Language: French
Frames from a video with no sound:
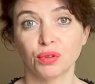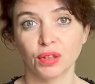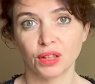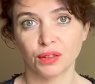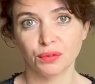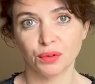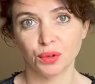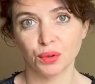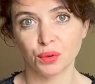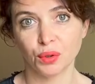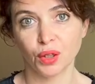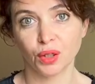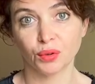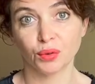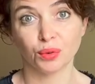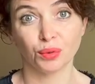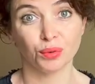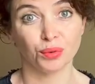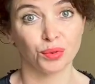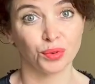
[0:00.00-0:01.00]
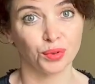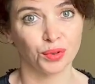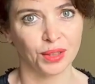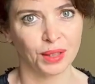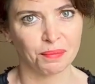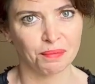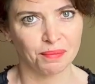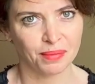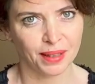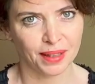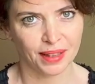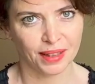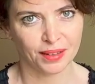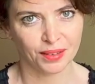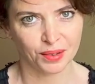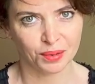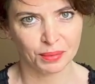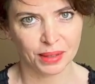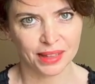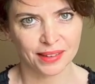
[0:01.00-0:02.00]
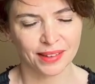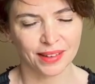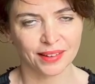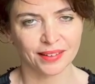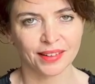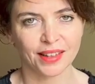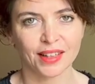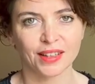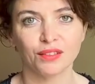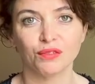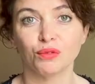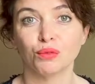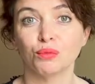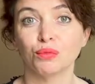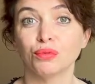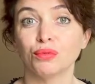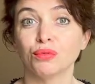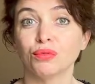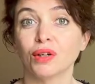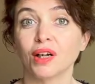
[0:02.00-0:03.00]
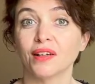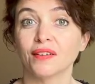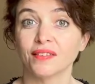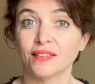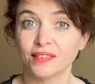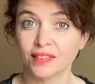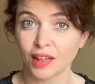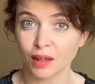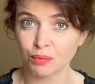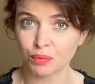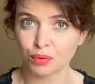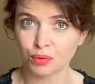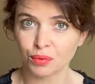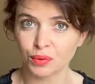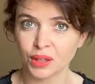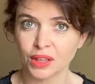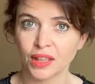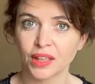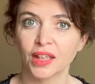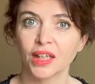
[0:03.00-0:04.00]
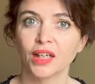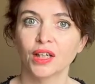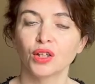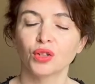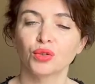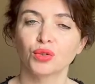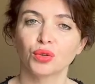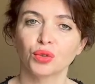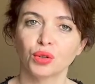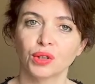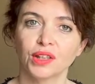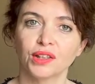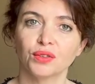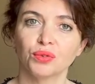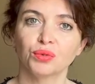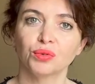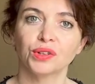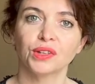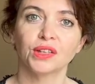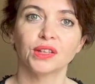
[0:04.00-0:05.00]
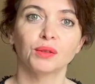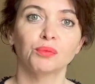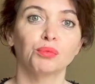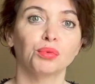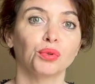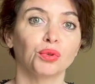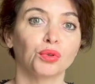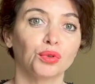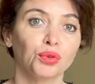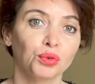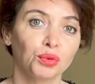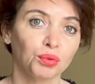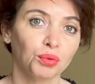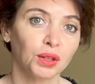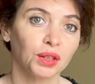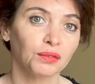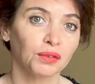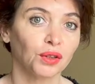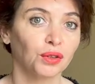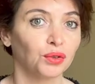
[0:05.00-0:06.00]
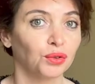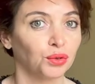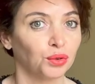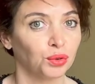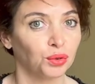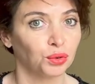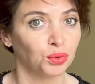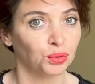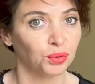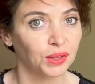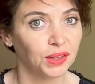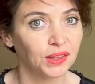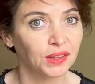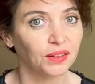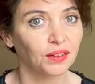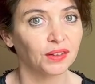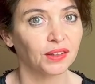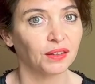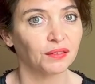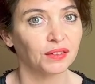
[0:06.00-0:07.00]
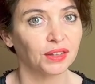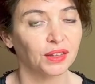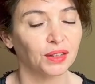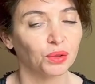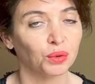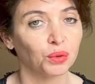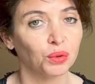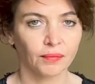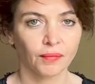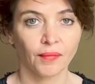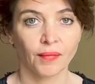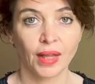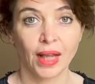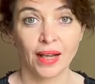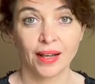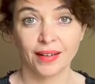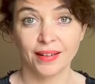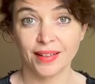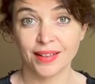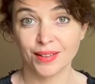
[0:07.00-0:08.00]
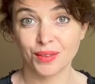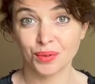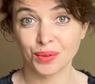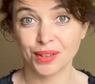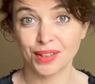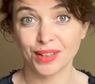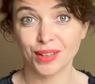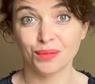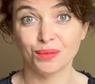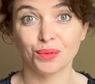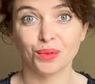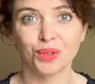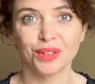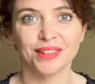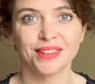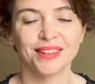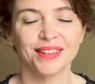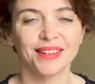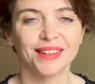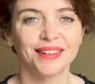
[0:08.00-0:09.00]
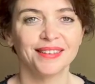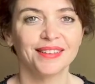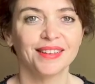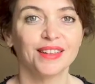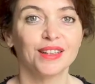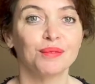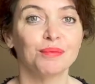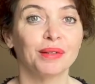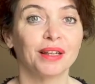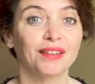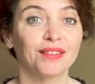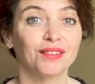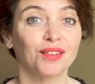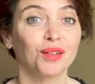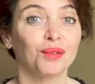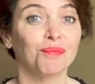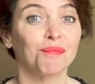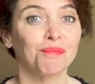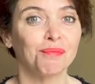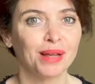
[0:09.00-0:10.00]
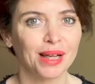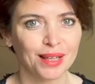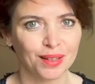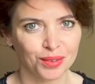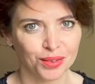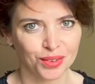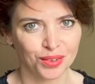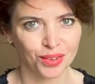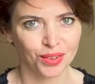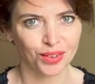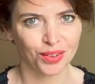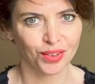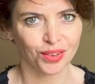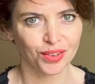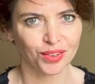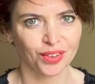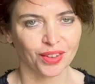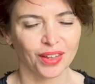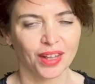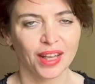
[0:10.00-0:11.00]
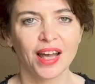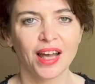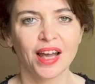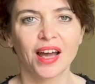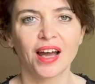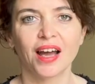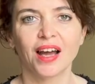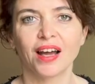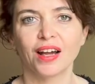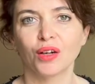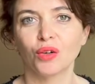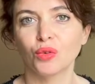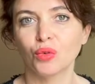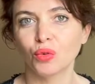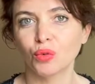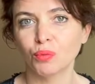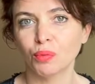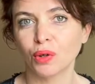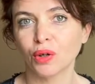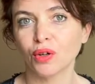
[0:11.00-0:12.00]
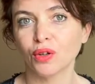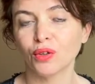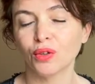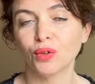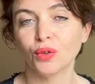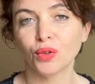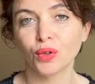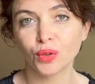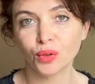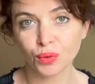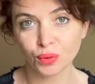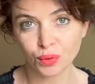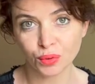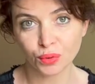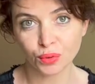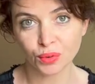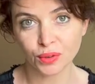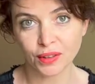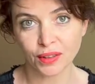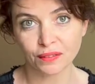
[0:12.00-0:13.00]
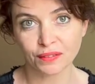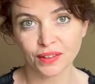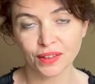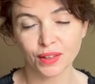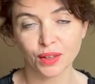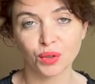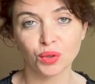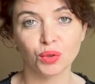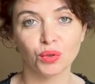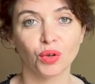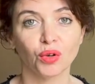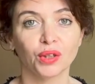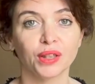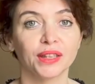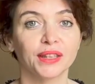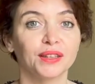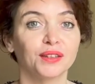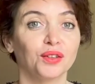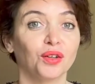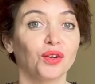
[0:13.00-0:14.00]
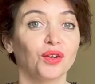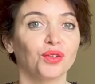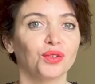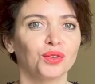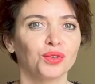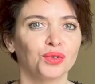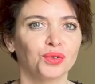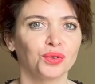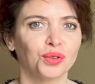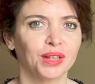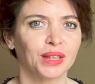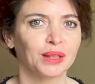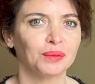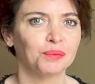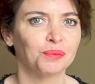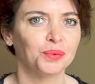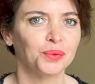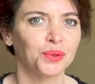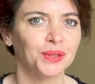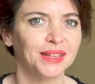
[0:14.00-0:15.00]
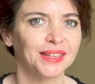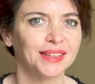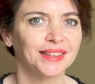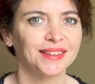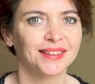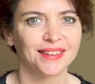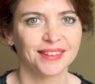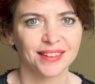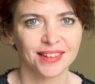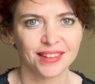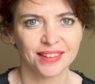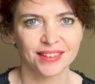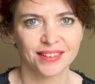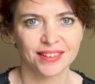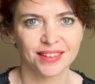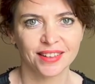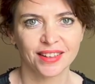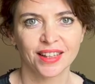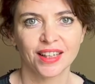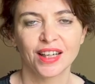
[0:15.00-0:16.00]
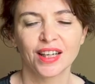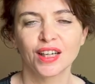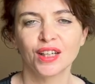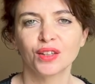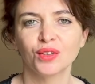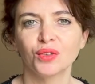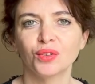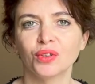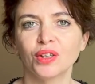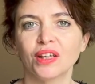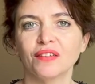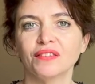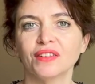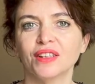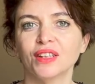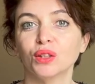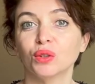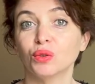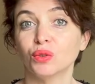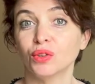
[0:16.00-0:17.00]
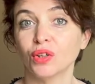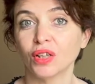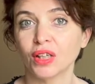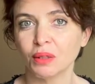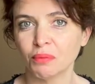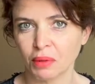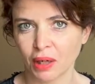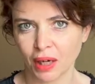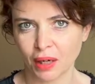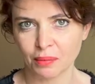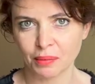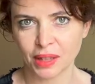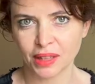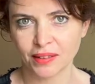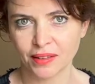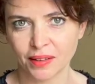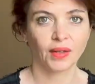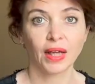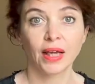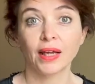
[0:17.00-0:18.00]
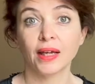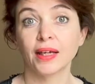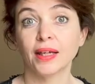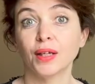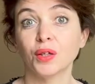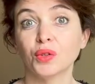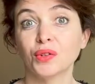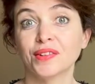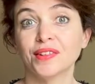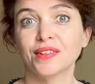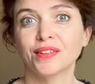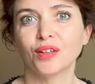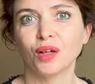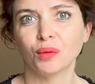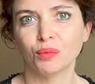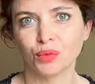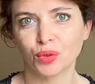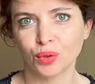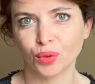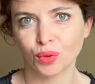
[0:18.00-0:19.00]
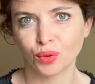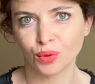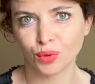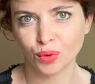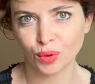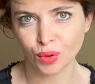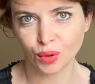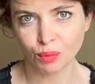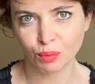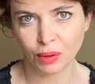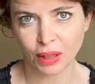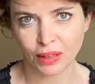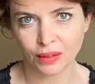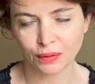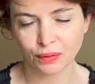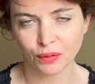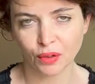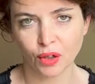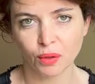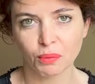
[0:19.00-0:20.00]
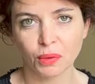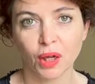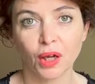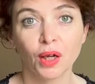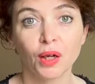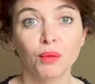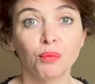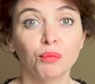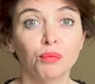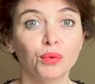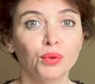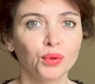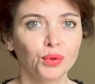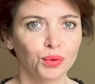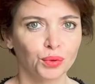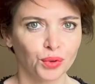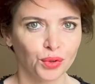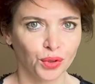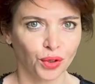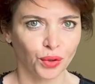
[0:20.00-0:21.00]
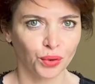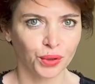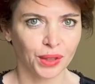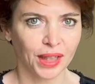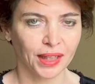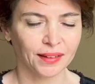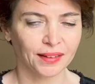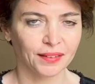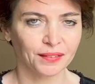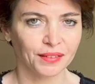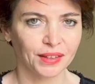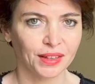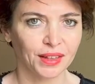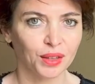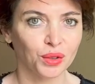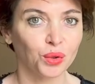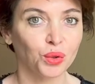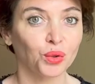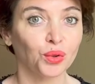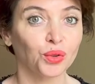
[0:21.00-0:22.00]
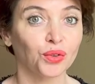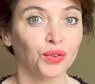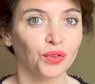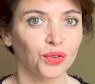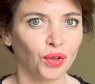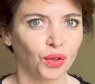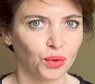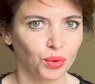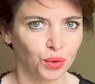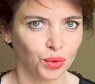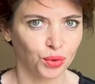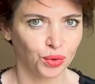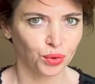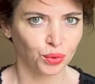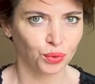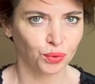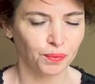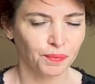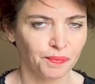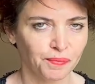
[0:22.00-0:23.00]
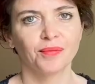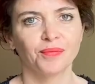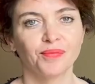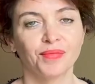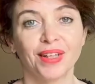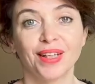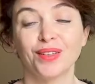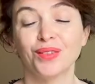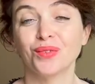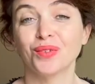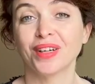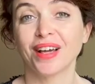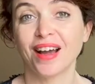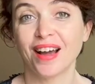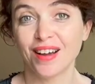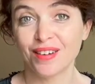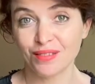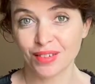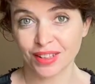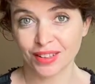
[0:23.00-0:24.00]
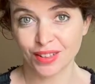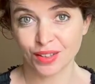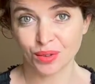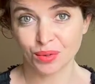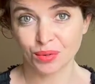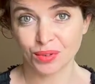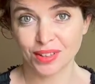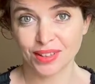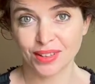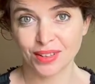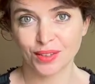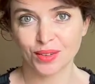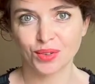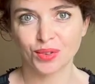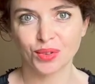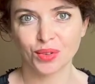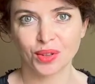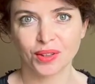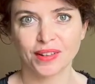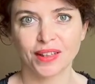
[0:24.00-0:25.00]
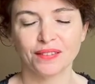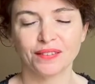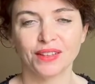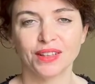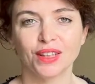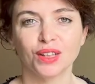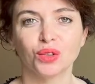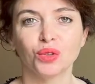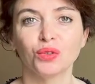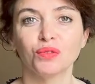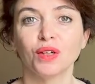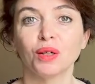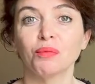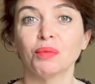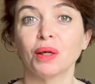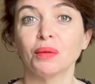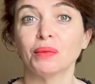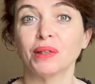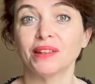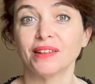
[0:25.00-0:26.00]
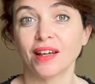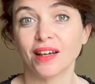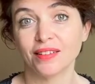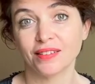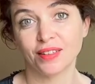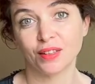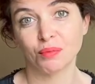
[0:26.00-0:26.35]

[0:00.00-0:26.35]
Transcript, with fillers: les viewers dont ce n'est pas la langue maternelle, ils vont pouvoir s'appuyer sur les sous-titres pour suivre ce que tu dis dans ta vidéo. Les sous-titres vont aussi aider les personnes malentendantes à comprendre le contenu de ta vidéo en cliquant sur les petits CC de la vidéo dans les paramètres. Et aussi comme sur d'autres plateformes, beaucoup de gens regardent des vidéos sans le son. Et donc avoir des sous-titres sur ta vidéo va permettre à ces